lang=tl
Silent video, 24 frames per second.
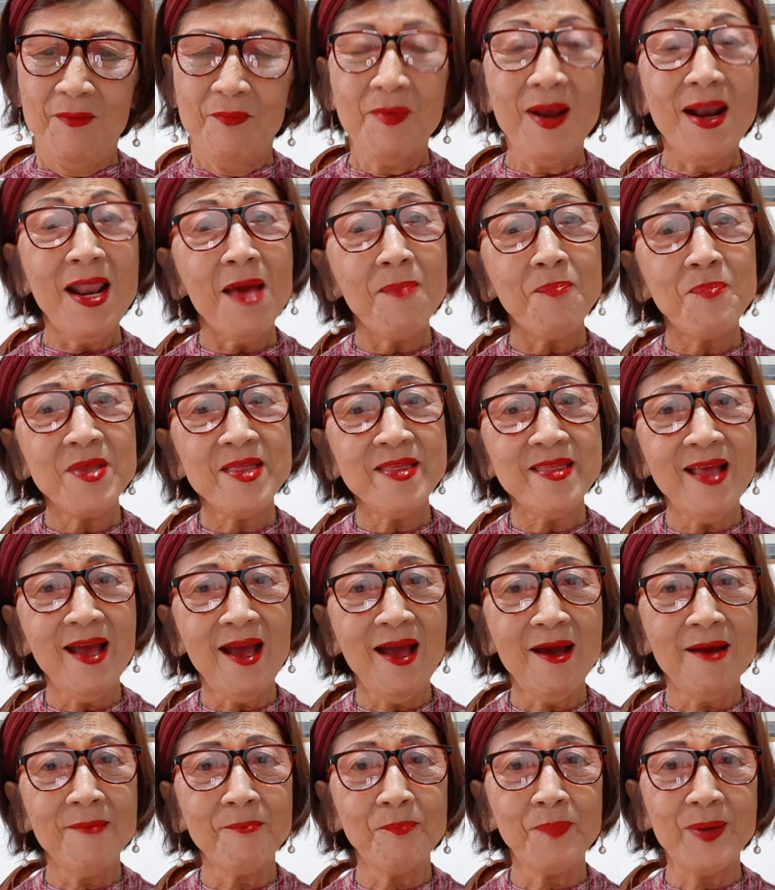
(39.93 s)
Malapit
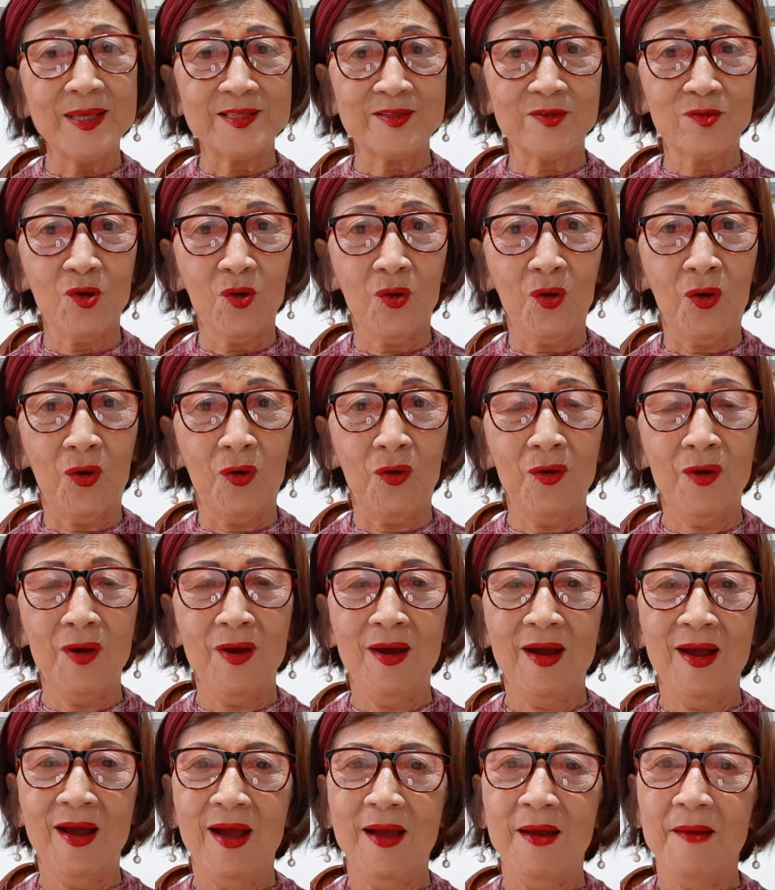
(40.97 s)
na ang Pasko,
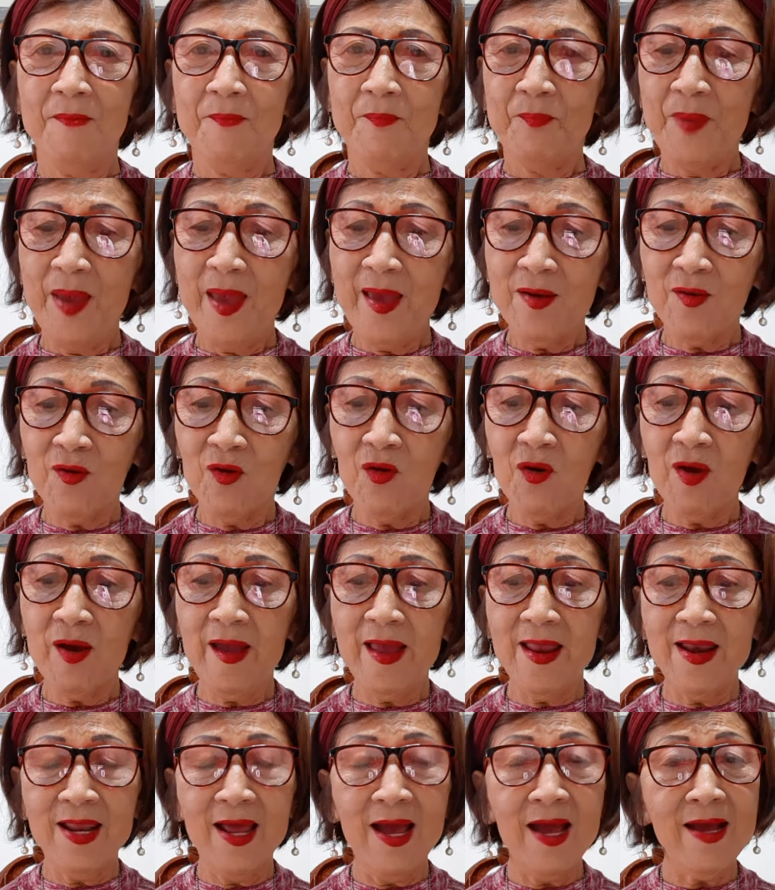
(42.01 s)
pero
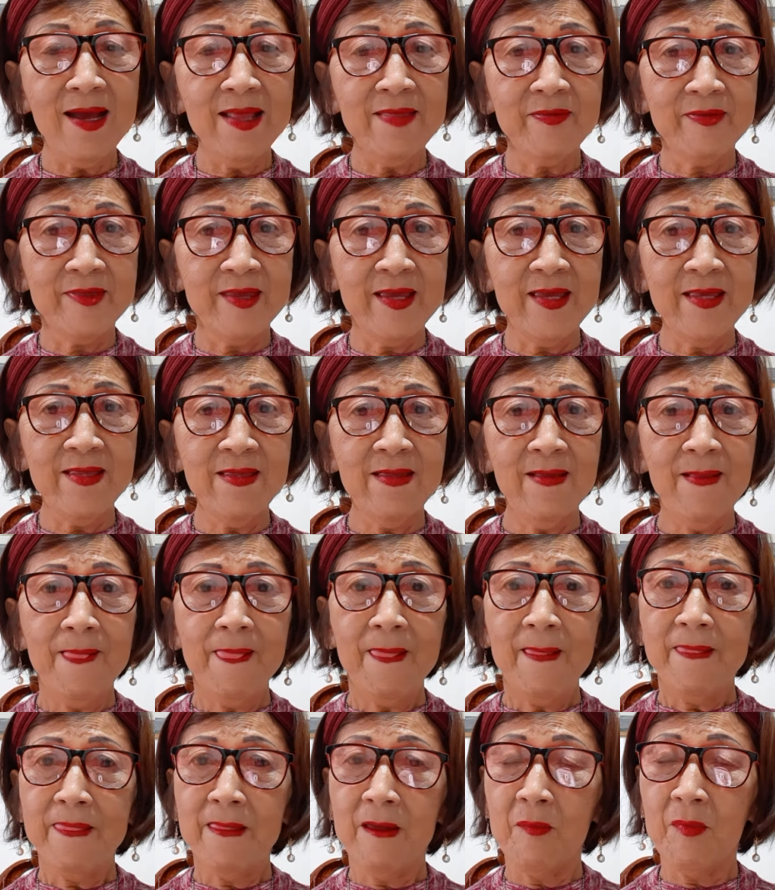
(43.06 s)
kailangan din
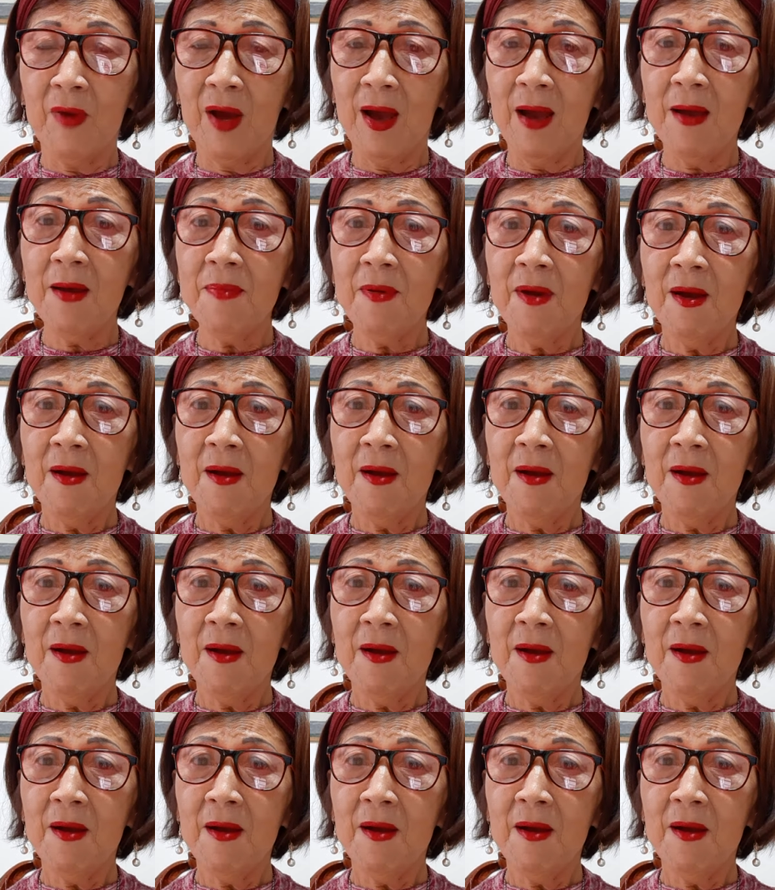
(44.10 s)
ng mga